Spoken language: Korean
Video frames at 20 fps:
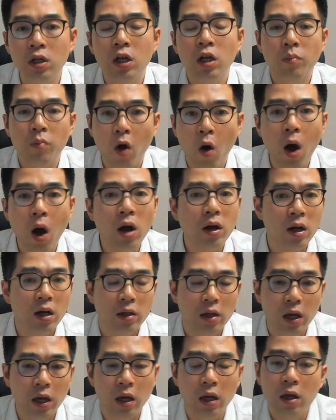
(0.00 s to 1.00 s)

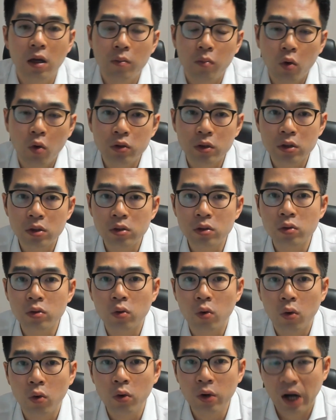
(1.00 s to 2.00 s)
명확하게 본인
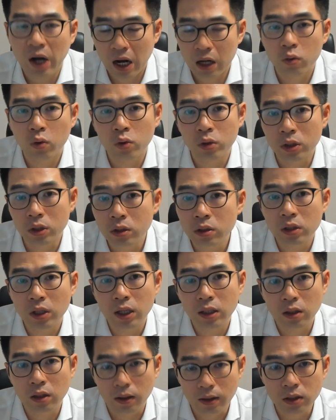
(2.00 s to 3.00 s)
스스로 알고 있으셔야
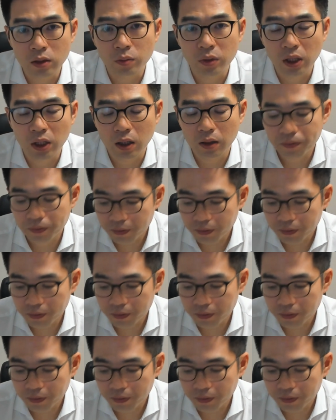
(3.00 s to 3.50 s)
되겠습니다.